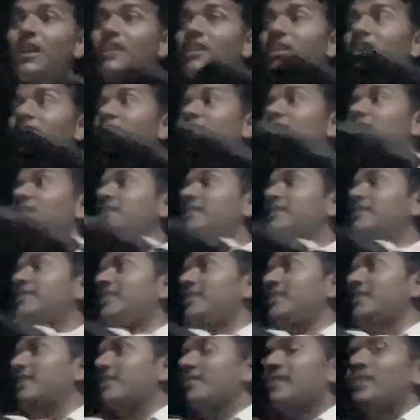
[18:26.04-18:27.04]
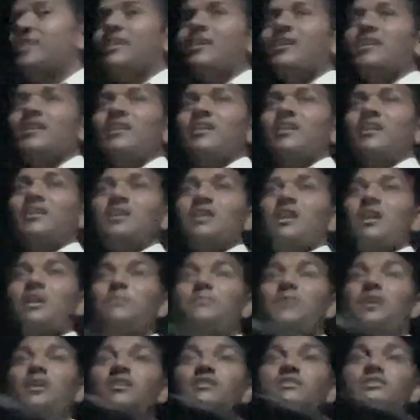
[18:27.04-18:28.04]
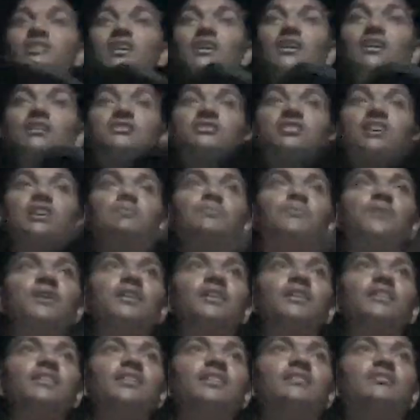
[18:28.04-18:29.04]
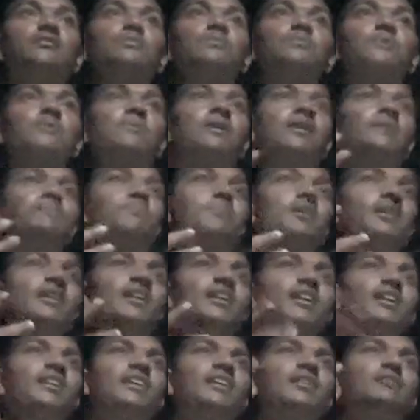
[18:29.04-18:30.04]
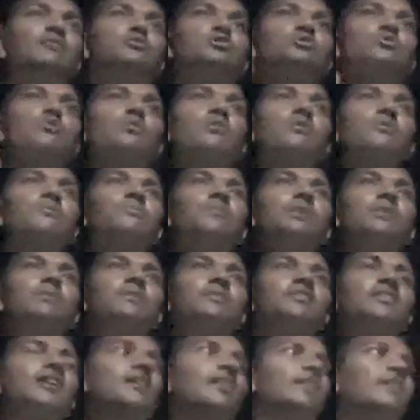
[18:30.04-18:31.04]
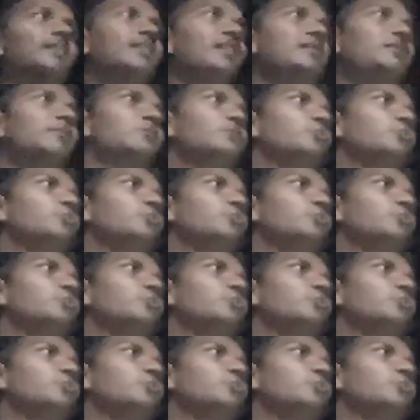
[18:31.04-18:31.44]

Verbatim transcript: खाना खाएगा नहीं अब मान लीजिए शर्ट पहनेगा तो बनेगा नहीं उसको फिर भी क्या करेगा